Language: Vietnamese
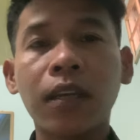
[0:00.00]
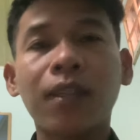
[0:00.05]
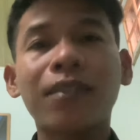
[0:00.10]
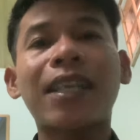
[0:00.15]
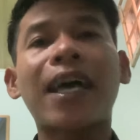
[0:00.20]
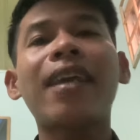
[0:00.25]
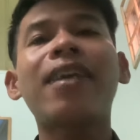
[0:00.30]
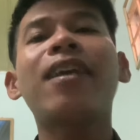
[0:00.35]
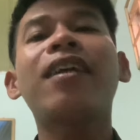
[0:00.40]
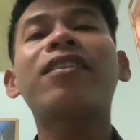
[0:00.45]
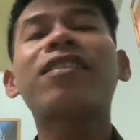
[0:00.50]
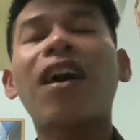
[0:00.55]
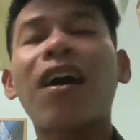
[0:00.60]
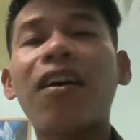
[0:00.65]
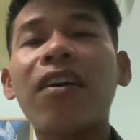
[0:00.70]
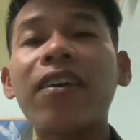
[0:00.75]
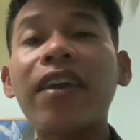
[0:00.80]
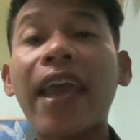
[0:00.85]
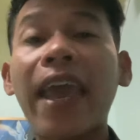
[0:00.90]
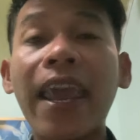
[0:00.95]
tại vì
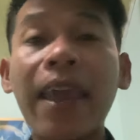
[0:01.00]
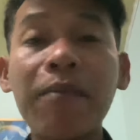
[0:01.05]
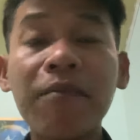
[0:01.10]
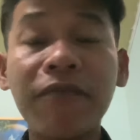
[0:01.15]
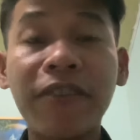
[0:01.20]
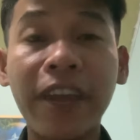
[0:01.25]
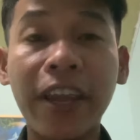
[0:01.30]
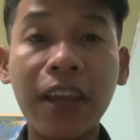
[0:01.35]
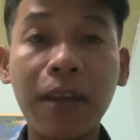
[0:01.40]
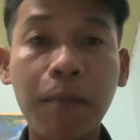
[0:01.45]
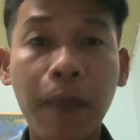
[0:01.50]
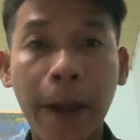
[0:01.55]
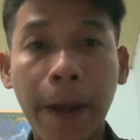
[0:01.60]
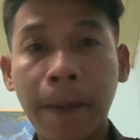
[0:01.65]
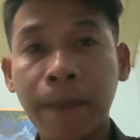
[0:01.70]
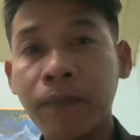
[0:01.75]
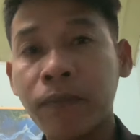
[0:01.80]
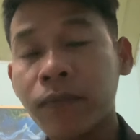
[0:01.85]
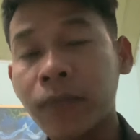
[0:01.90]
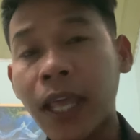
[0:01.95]
trời em Việt mà
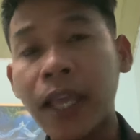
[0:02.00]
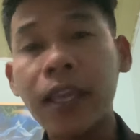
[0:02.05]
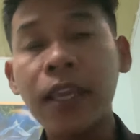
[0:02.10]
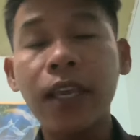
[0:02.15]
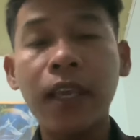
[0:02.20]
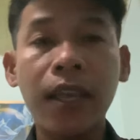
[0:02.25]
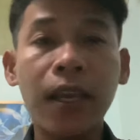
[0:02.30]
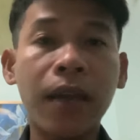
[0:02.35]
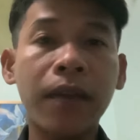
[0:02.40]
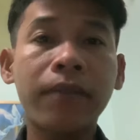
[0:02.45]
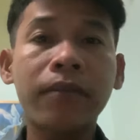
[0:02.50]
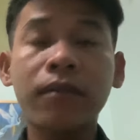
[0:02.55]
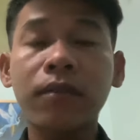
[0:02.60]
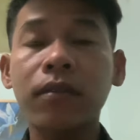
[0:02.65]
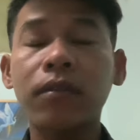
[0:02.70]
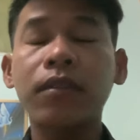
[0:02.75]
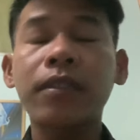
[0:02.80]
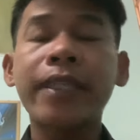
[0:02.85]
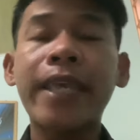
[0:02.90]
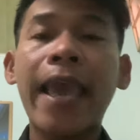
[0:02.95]
tại vì uh,
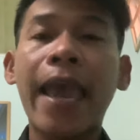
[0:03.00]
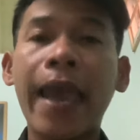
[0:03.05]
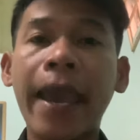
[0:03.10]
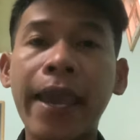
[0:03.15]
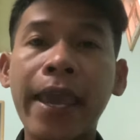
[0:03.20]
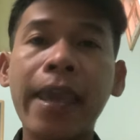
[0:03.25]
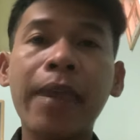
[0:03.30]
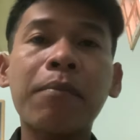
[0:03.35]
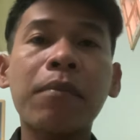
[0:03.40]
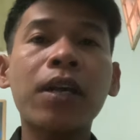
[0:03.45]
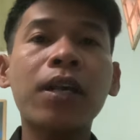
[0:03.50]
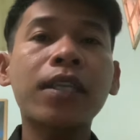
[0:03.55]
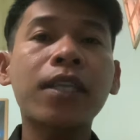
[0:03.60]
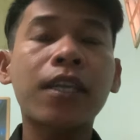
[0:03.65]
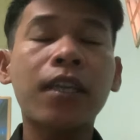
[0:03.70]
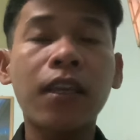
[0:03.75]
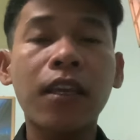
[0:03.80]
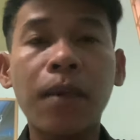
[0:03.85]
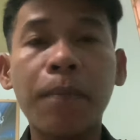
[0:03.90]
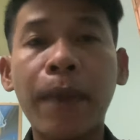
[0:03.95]
nhà em á,
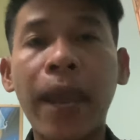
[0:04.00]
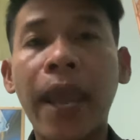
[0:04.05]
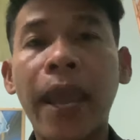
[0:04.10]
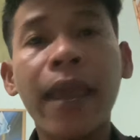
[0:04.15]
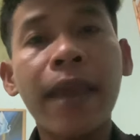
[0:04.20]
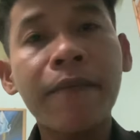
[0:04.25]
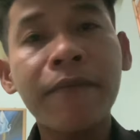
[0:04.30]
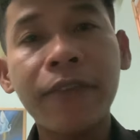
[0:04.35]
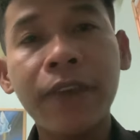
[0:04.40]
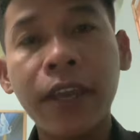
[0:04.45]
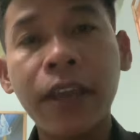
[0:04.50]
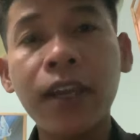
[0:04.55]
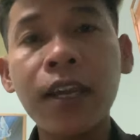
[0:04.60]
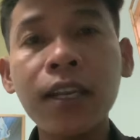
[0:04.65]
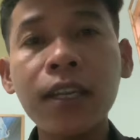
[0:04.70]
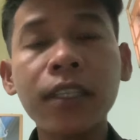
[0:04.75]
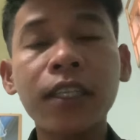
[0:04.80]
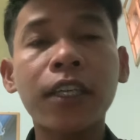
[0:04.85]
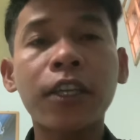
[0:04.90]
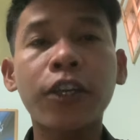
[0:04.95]
thì mẹ em Việt
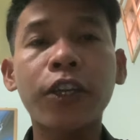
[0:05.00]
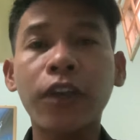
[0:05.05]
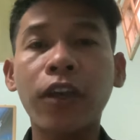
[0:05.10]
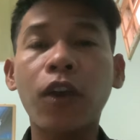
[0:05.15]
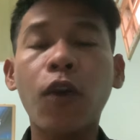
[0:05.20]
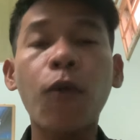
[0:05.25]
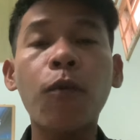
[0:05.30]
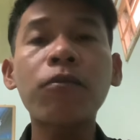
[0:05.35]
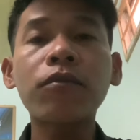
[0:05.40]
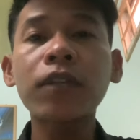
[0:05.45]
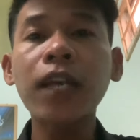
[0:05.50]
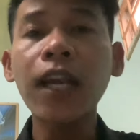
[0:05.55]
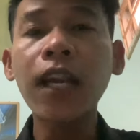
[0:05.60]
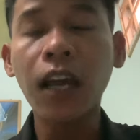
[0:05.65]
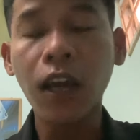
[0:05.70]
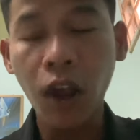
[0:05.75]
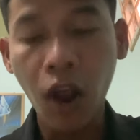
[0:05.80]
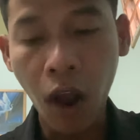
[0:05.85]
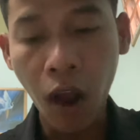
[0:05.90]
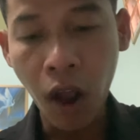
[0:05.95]
á, thì cũng rất
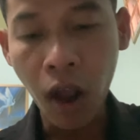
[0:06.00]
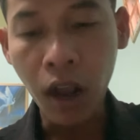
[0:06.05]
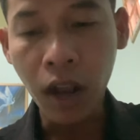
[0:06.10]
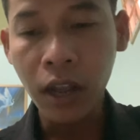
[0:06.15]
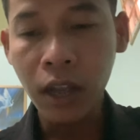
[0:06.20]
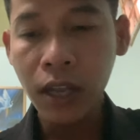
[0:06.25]
là khó